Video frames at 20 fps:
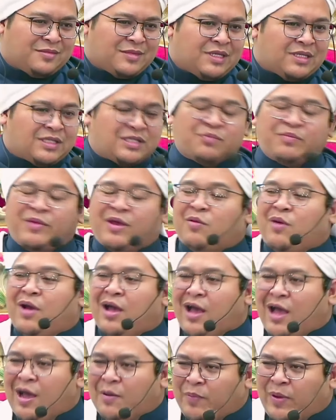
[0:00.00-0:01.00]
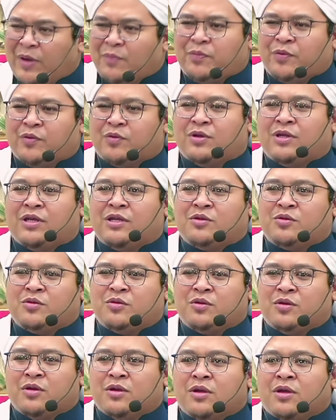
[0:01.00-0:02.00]
semewah apapun
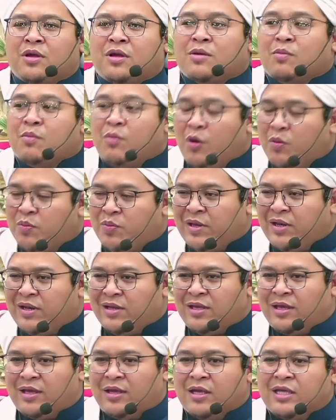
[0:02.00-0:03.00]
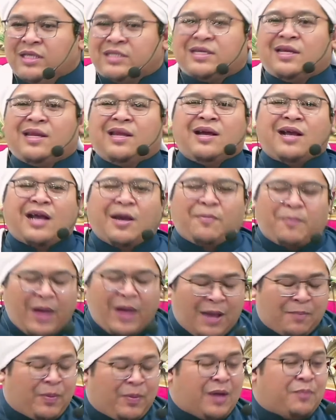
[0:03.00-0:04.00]
itu mobilnya, selengkap
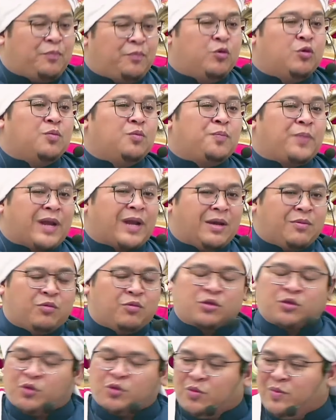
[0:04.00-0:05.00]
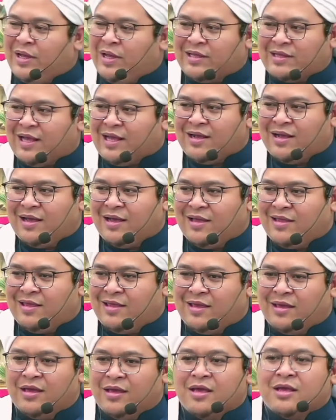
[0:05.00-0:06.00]
apapun perabot rumah
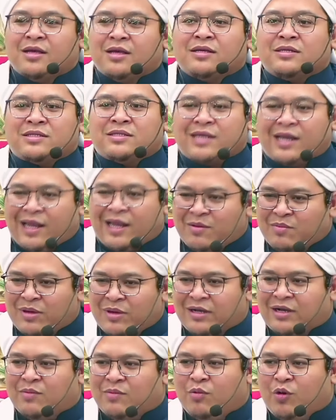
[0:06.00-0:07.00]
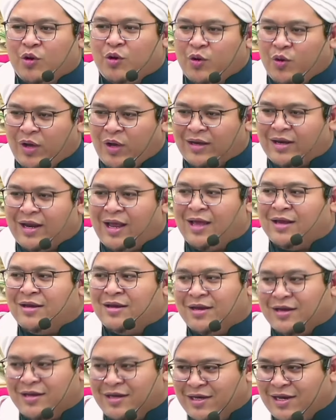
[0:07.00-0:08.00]
tangganya, selama kebodohan
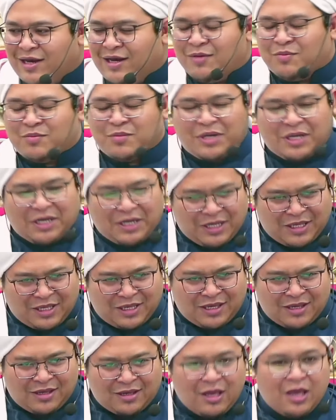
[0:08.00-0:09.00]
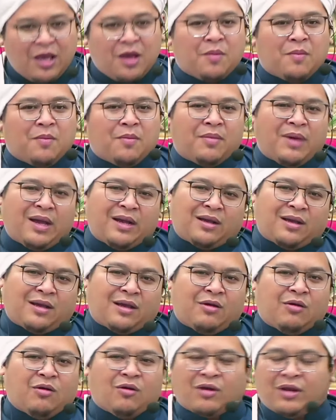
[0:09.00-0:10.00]
ada di dalam dirinya,
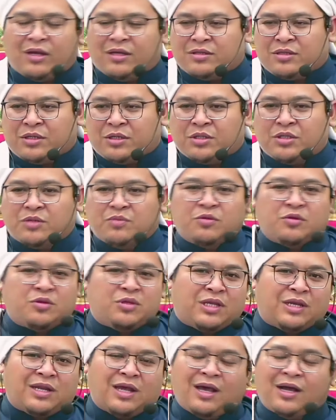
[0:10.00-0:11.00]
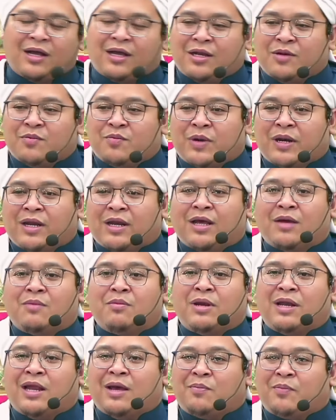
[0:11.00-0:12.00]
maka orang tersebut tidak akan pernah
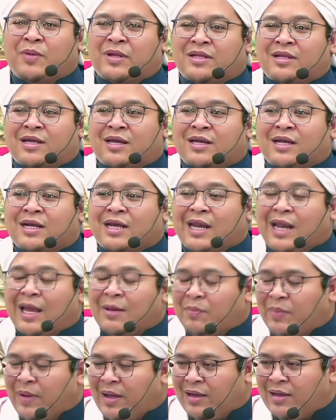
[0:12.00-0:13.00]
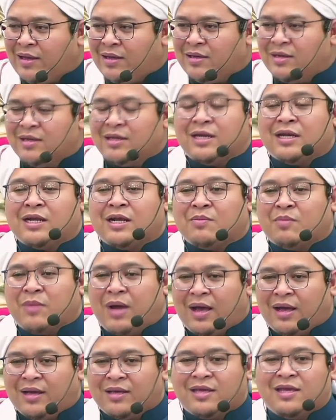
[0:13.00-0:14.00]
mendapatkan kelapangan dan
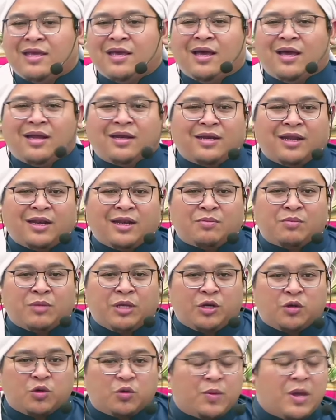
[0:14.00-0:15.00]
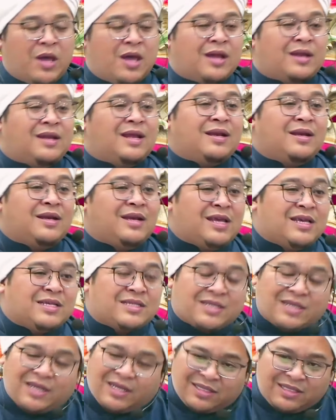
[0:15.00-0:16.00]
kebahagiaan dalam hidup dan dia
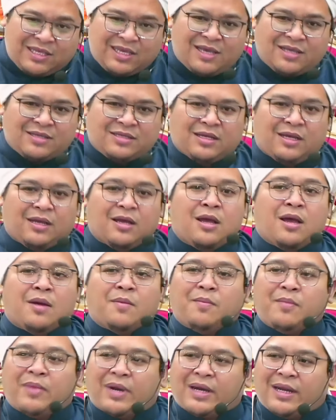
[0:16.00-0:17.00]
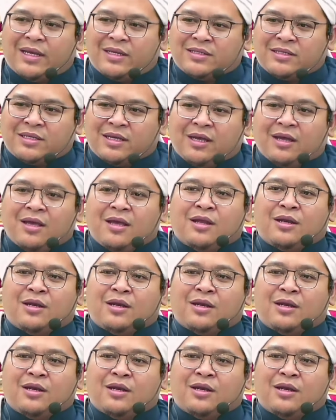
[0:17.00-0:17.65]
senantiasa merasa